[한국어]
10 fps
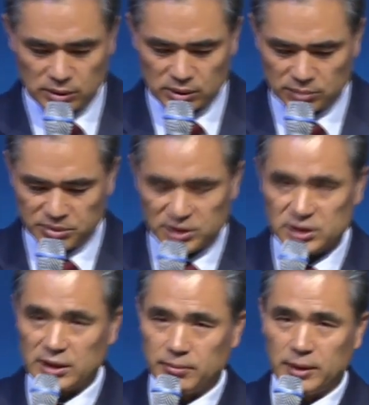
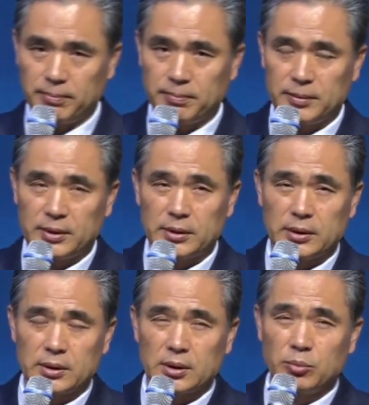비참함,
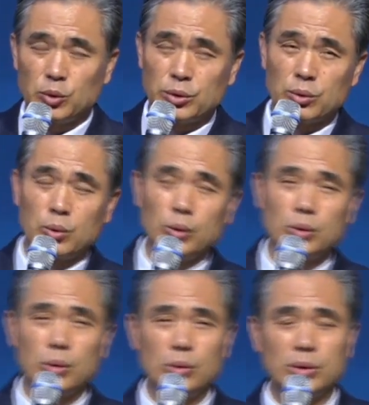뭐 어떤
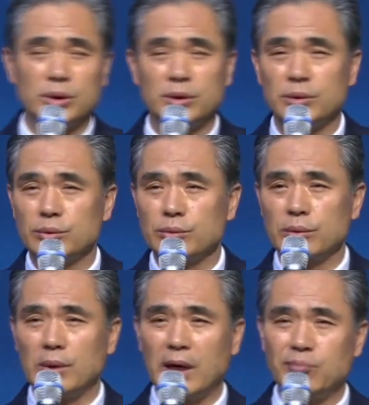고통 이런
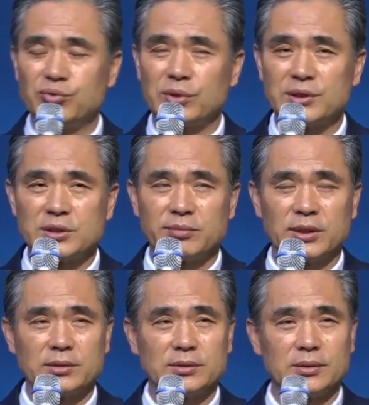것도
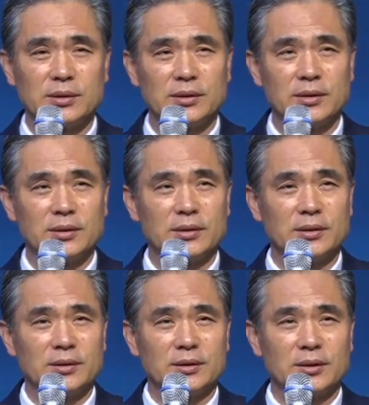아프겠지만
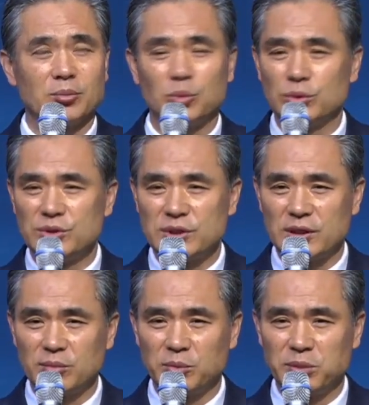모든
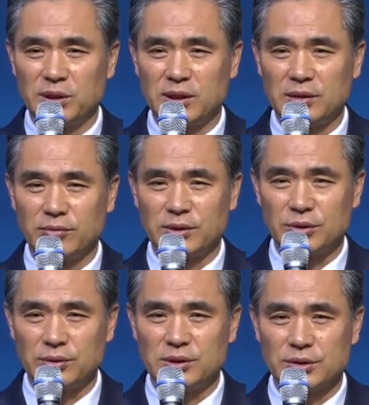사람의 비난과
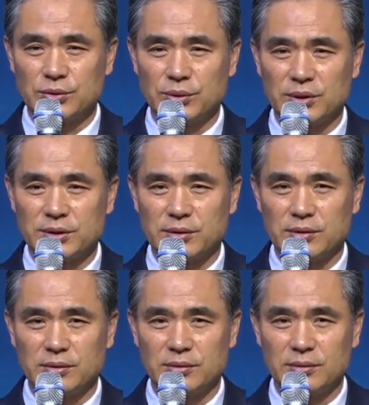정죄
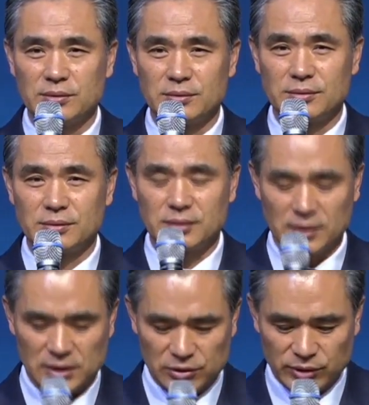속에서
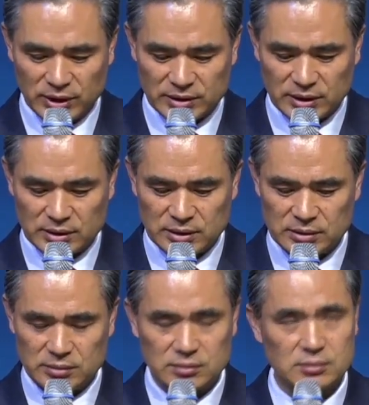인류의 가장
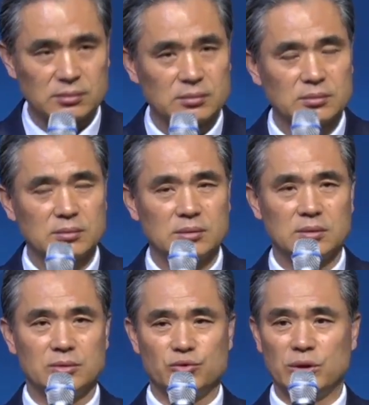큰
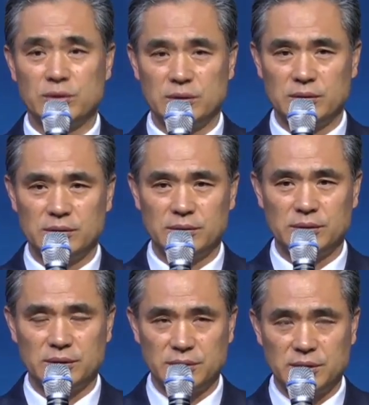예, 죄를
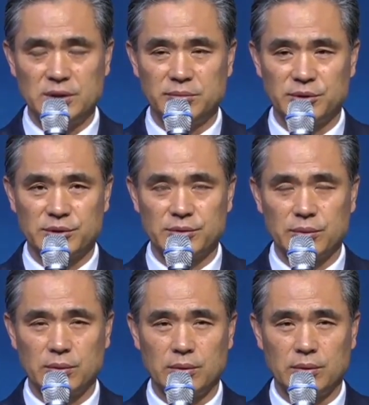뒤집어 쓰고